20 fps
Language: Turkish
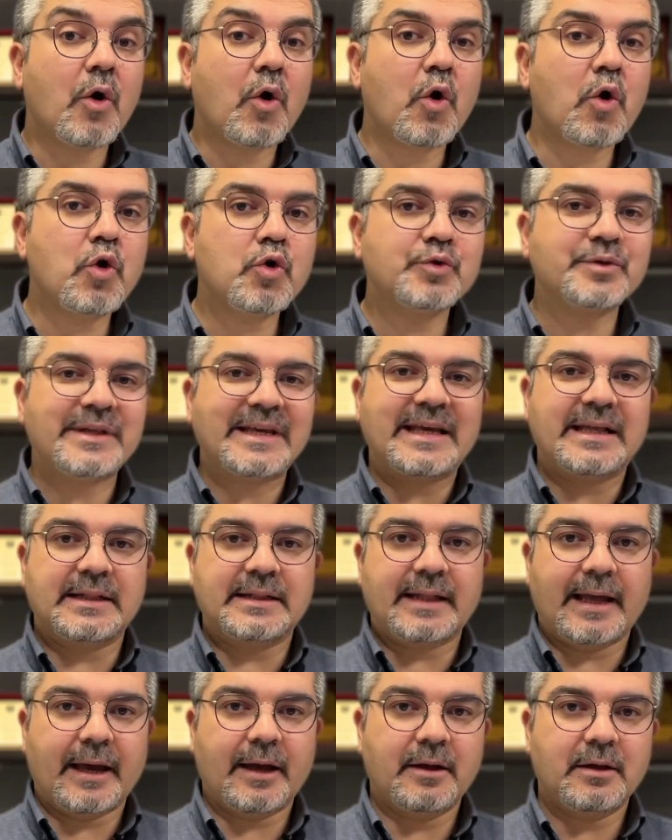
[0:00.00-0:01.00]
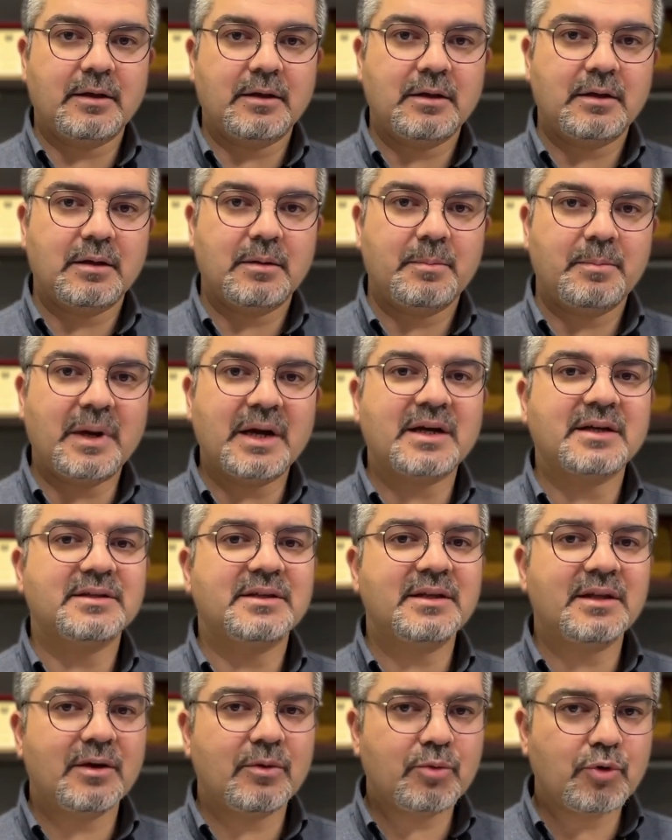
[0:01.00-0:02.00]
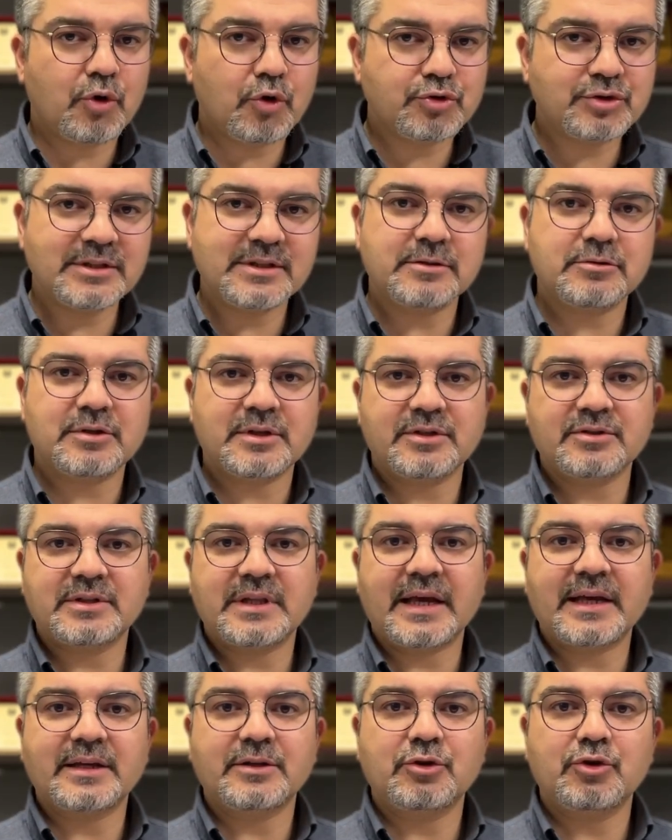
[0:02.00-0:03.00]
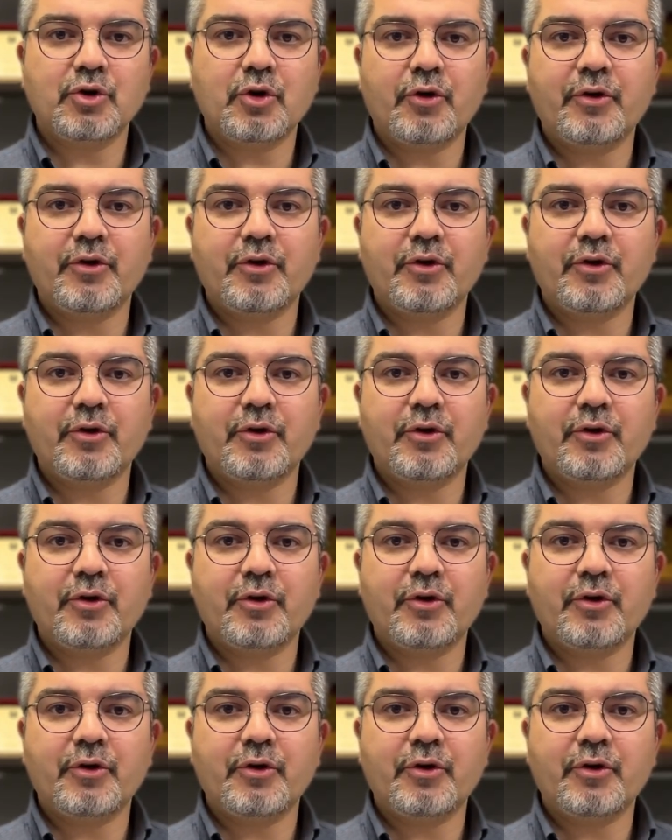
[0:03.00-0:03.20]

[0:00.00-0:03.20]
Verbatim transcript: 10 ilde bakın yine bu 10 il üzerinden gidiyor.